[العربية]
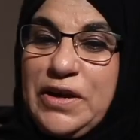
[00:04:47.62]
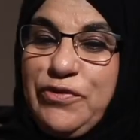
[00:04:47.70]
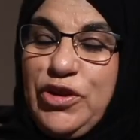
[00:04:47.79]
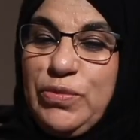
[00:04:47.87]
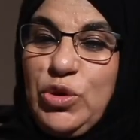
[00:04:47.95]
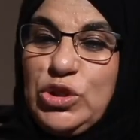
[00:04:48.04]

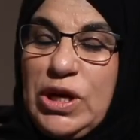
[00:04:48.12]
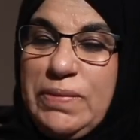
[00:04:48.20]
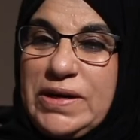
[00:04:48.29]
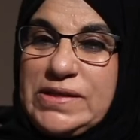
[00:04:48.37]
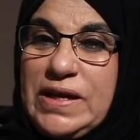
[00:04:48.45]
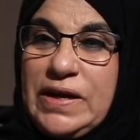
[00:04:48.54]
في
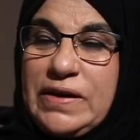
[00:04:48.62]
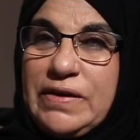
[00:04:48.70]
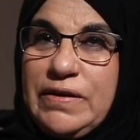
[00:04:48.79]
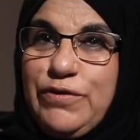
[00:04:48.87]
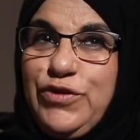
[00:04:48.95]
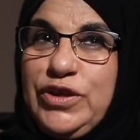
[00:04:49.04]
مؤتمر صار
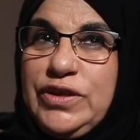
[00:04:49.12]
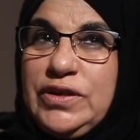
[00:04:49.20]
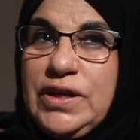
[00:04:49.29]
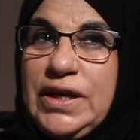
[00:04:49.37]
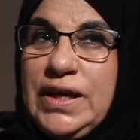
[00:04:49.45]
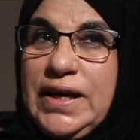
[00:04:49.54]
في
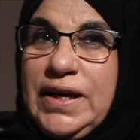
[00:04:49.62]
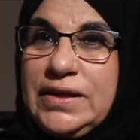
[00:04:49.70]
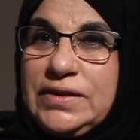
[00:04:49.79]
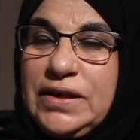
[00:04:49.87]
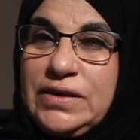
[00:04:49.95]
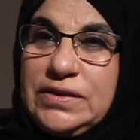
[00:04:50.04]

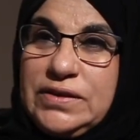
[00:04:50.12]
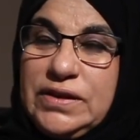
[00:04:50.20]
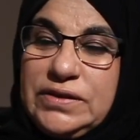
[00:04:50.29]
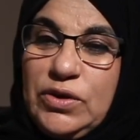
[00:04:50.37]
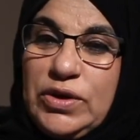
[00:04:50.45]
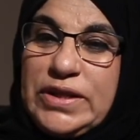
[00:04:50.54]
اعتقد
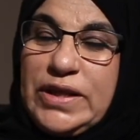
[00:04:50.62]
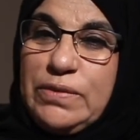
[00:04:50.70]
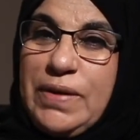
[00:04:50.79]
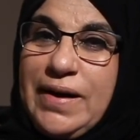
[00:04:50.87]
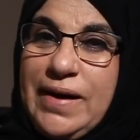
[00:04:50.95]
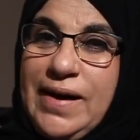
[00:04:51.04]
دوله
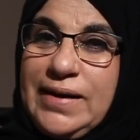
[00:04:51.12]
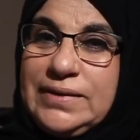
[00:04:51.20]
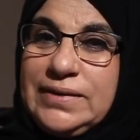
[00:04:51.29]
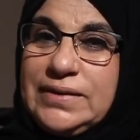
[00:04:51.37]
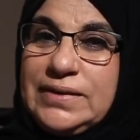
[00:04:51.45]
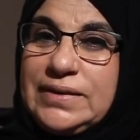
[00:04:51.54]
الامارات
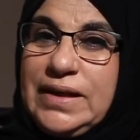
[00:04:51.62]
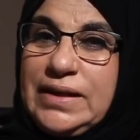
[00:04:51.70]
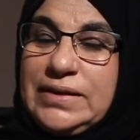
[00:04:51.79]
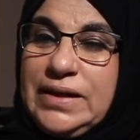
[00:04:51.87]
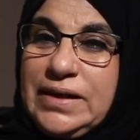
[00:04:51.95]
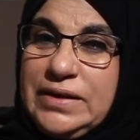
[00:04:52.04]

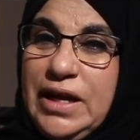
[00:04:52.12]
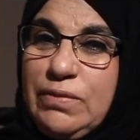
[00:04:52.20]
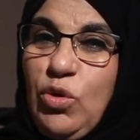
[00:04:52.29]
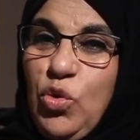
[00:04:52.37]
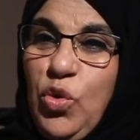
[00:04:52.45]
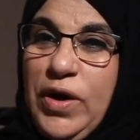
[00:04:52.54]
كان عن
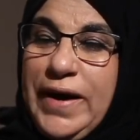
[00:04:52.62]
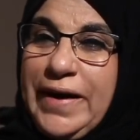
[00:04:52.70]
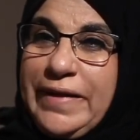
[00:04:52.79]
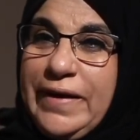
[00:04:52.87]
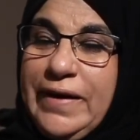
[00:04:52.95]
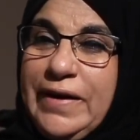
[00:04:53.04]
هالموضوع
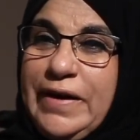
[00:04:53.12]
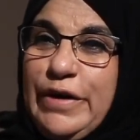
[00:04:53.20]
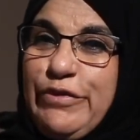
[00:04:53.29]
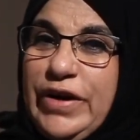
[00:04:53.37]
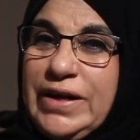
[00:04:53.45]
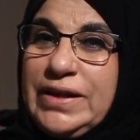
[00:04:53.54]
هذا
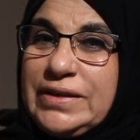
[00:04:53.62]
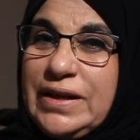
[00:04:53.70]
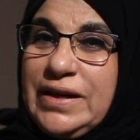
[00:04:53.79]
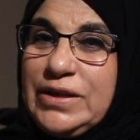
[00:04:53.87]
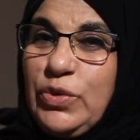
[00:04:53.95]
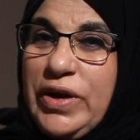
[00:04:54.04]
فانا
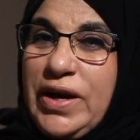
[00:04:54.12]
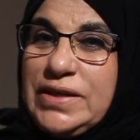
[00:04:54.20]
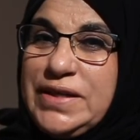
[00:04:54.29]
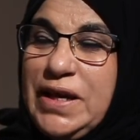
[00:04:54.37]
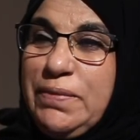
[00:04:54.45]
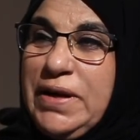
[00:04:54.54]
طرحت ورقه
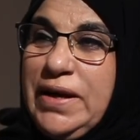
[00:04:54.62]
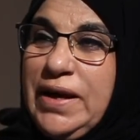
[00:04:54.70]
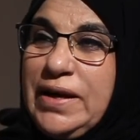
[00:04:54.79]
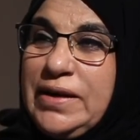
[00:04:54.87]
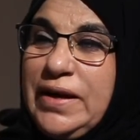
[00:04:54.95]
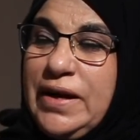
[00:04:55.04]
عمل
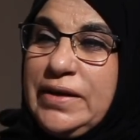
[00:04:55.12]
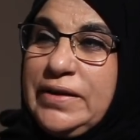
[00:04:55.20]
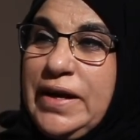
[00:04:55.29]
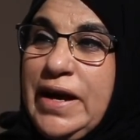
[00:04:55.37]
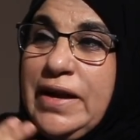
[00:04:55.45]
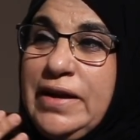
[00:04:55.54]
عن
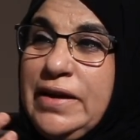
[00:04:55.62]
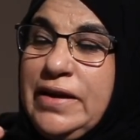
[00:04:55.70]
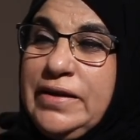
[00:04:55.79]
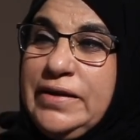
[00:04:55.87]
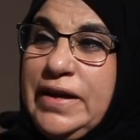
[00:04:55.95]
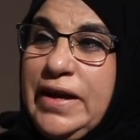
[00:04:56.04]
هل
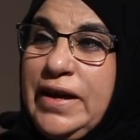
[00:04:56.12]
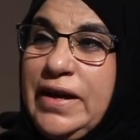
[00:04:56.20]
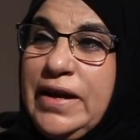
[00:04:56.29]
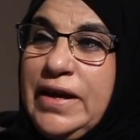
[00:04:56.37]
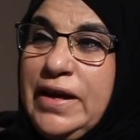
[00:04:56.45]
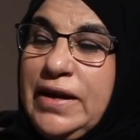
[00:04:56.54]
ان
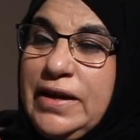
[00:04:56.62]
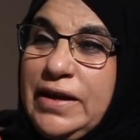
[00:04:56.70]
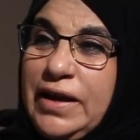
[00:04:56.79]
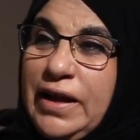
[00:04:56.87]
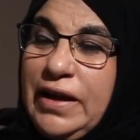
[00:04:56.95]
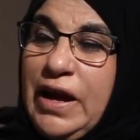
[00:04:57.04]
آه،
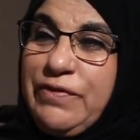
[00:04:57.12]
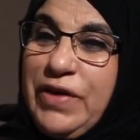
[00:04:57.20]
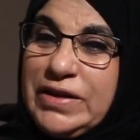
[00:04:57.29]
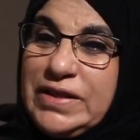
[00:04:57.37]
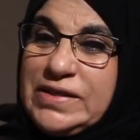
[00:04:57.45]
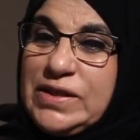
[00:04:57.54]

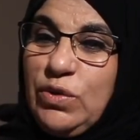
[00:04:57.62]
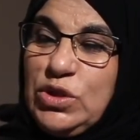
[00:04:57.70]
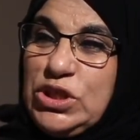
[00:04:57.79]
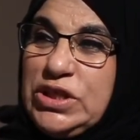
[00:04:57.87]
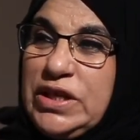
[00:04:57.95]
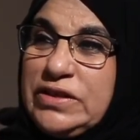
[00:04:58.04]
الخلافات
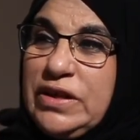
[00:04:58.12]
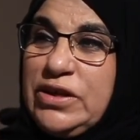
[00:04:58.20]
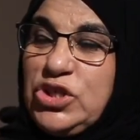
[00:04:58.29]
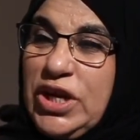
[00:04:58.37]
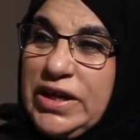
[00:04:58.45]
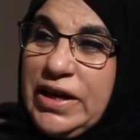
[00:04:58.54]
الزوجيه
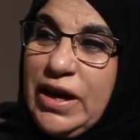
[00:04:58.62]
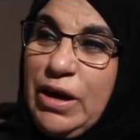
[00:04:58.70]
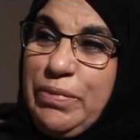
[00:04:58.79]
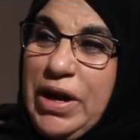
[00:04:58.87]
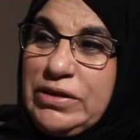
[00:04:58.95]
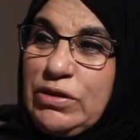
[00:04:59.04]
ترجع الى
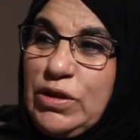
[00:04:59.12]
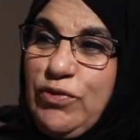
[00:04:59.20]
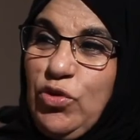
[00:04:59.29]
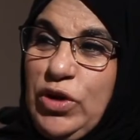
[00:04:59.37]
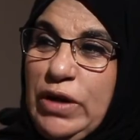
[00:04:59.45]
خبرات الطفوله